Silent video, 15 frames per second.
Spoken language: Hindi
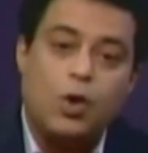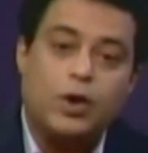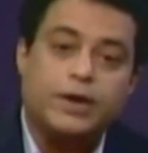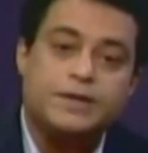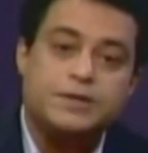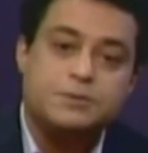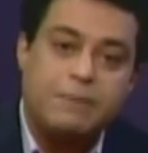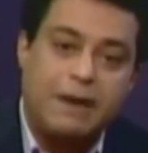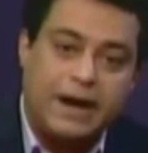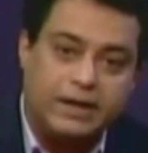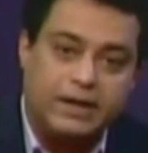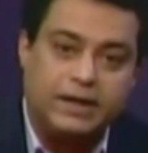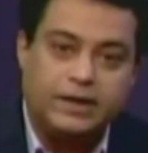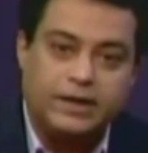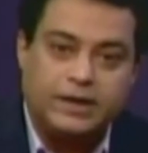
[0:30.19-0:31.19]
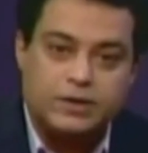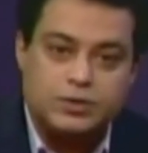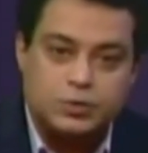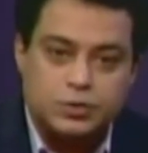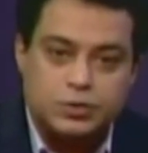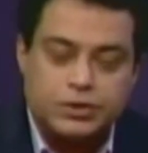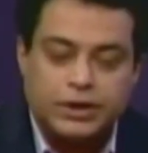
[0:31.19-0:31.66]
और एक्सपैंड करने का
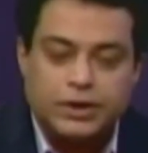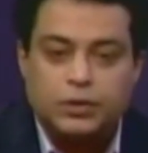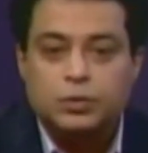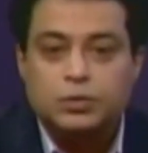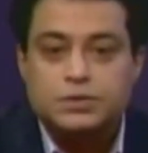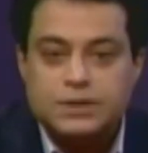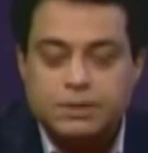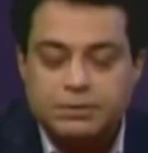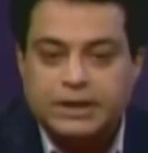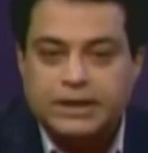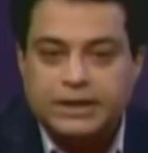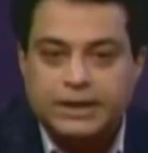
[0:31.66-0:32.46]
सोचते हैं उन सभी